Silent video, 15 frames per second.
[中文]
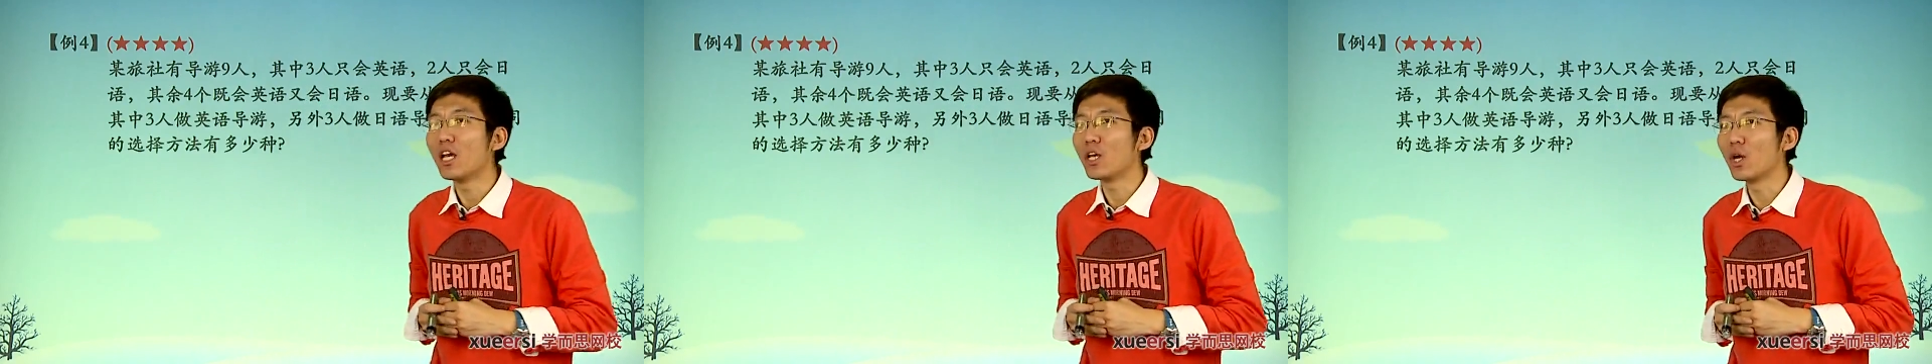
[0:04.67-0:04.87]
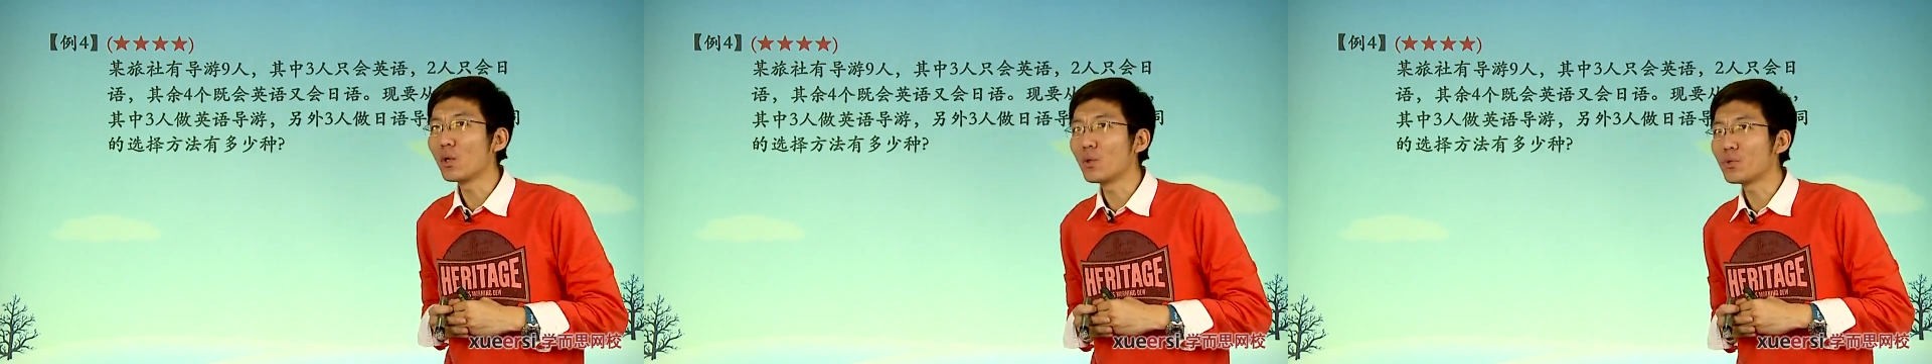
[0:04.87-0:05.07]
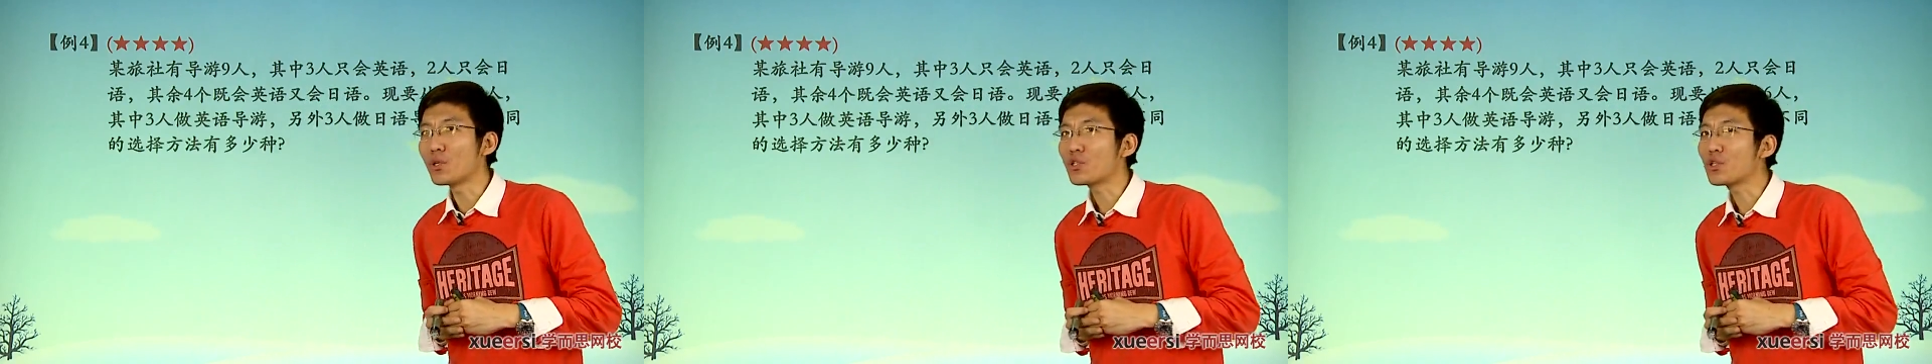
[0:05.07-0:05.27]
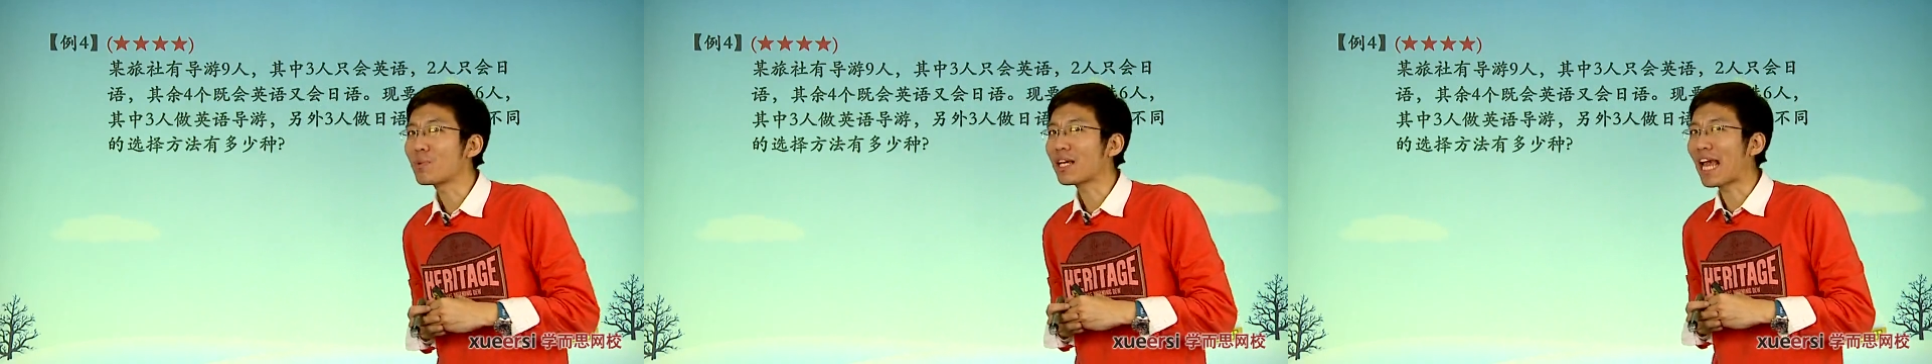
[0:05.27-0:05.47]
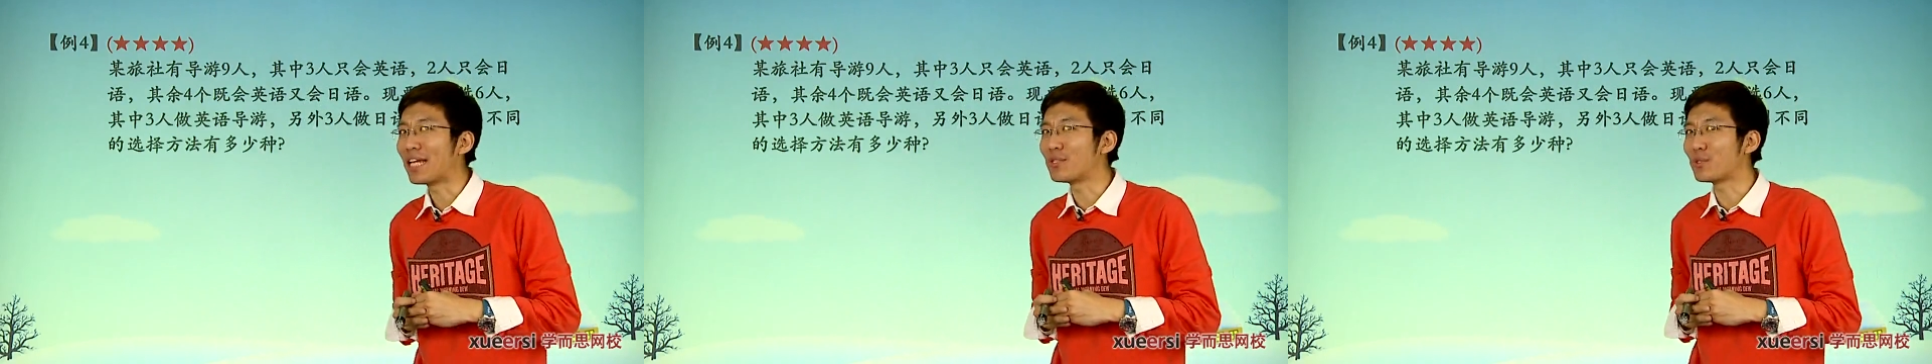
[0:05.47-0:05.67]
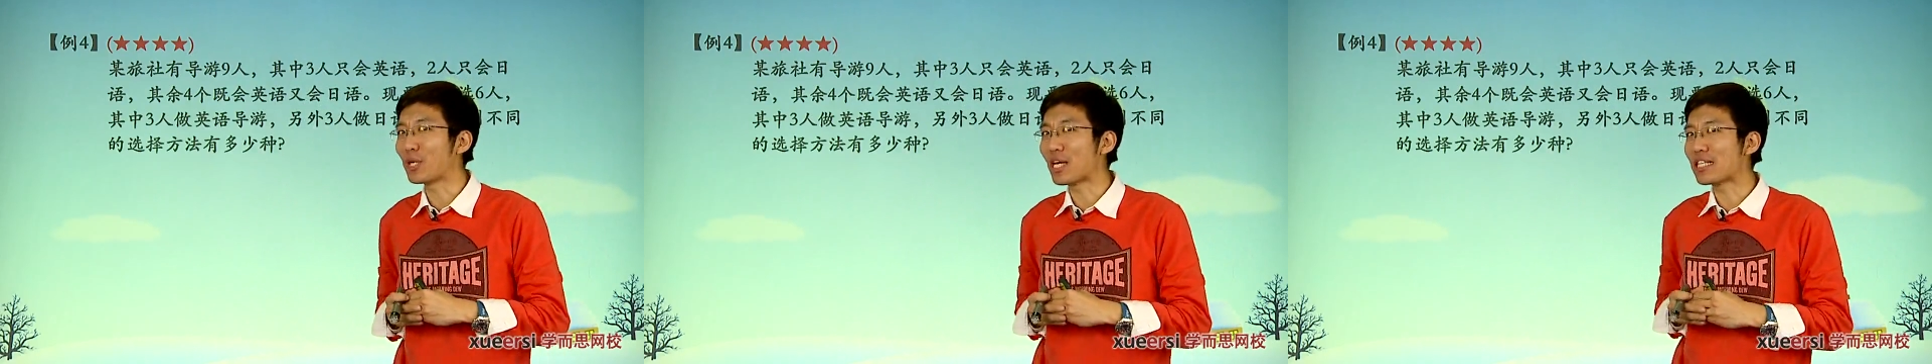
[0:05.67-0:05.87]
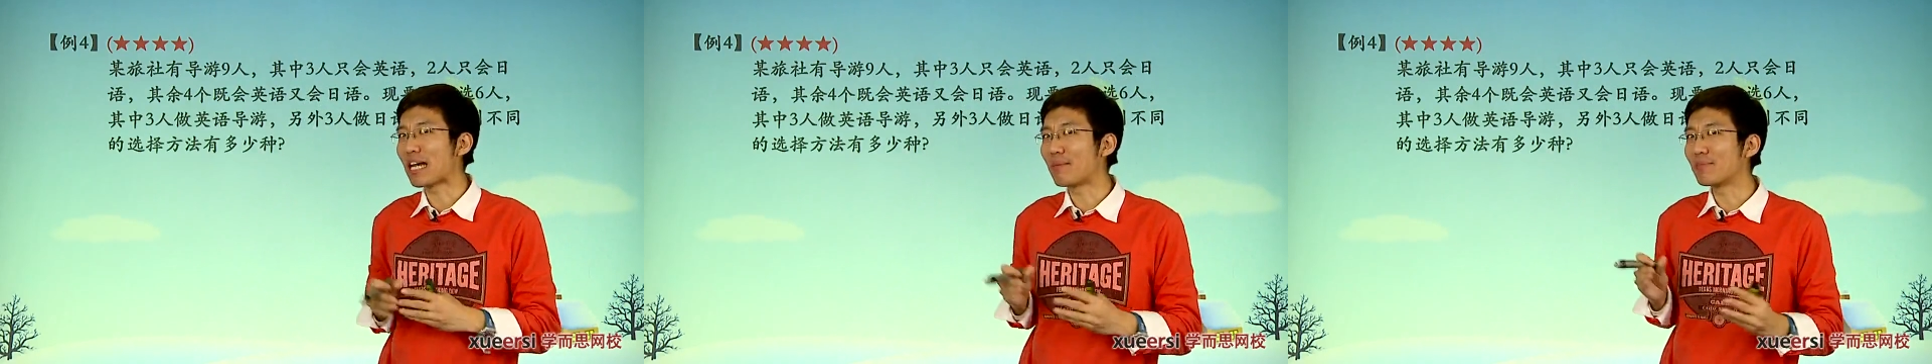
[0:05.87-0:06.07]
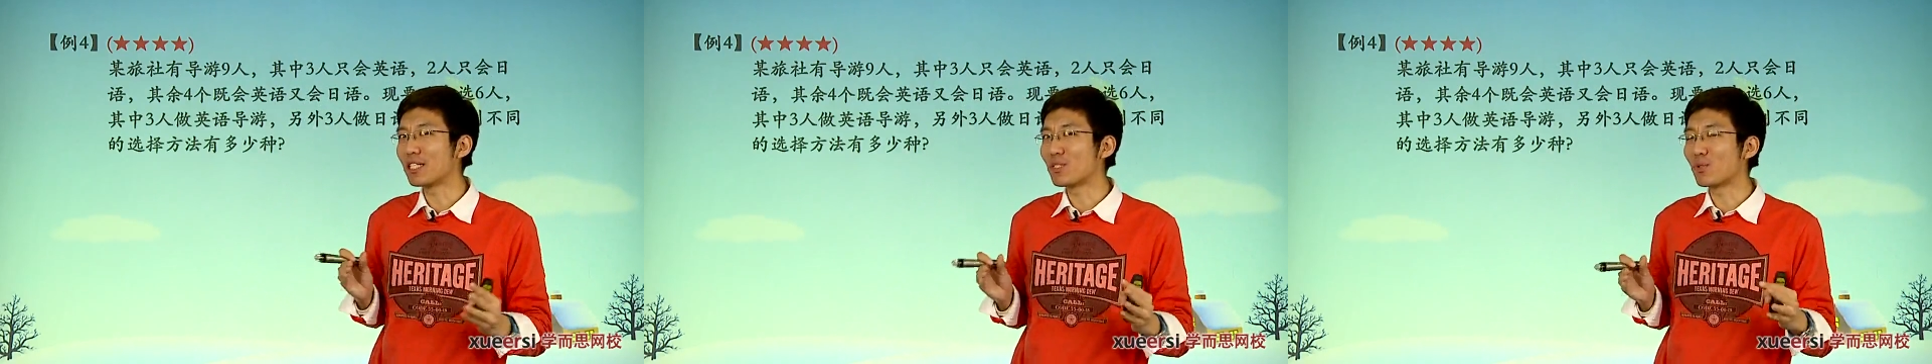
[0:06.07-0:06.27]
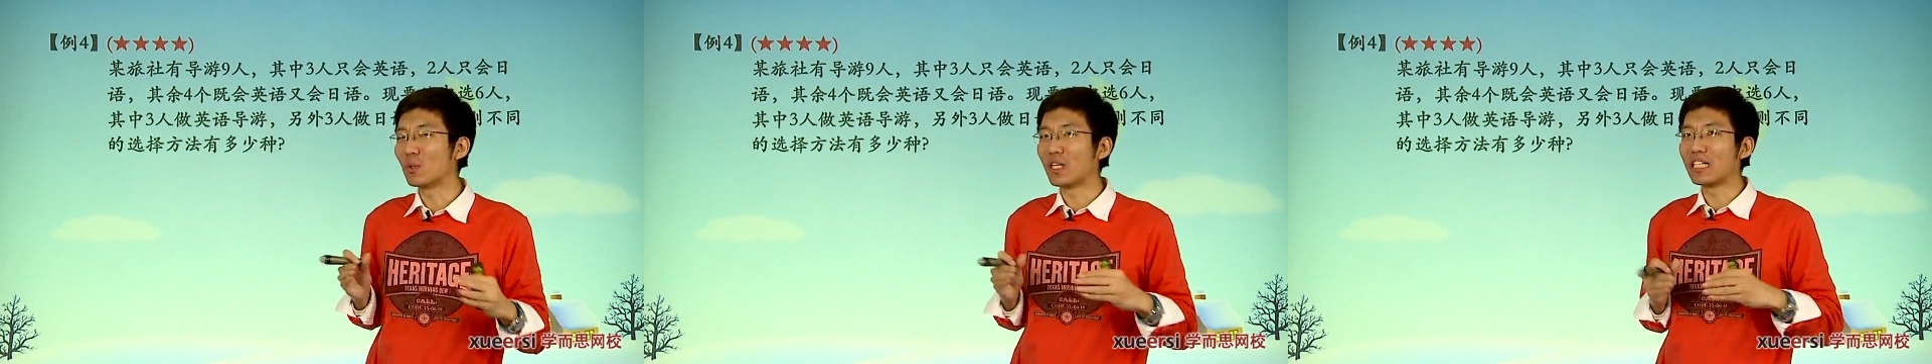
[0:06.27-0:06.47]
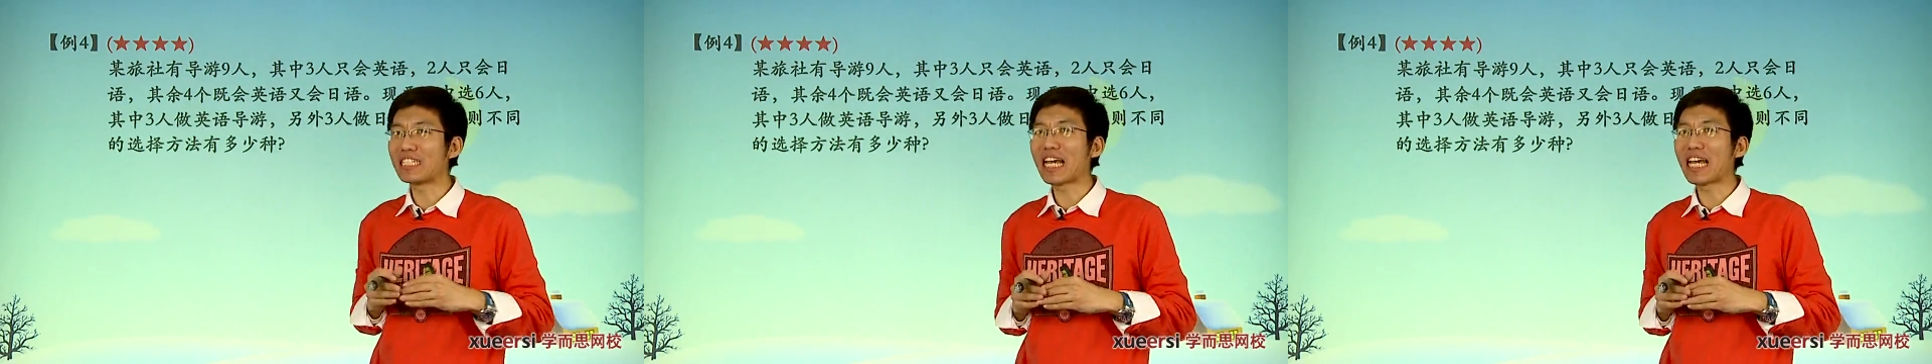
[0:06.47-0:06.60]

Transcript: 有同学是不是感觉咱们的组合